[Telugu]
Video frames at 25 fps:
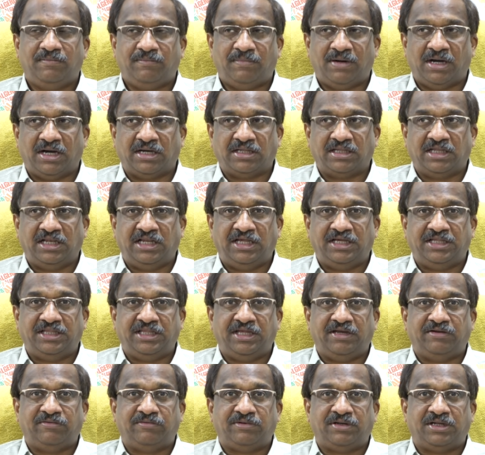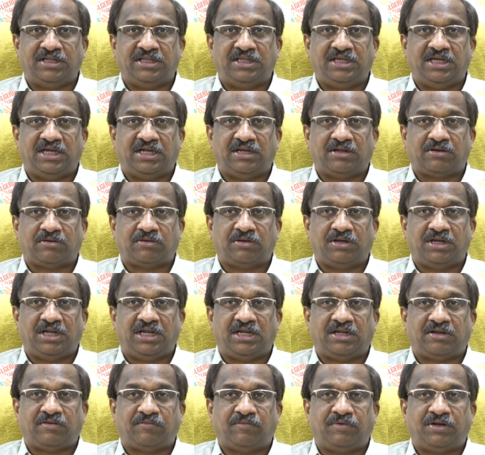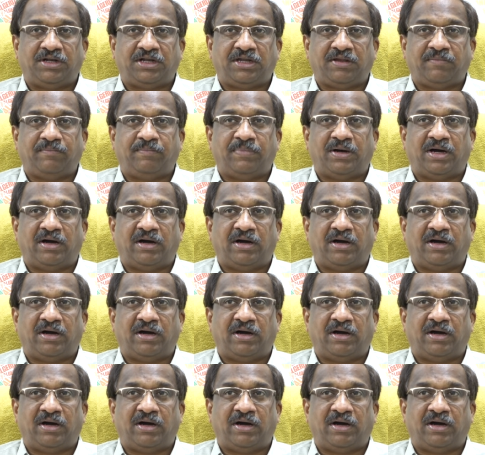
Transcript: మాకు తెలియదు ఏమున్నది అనుకునేటువంటి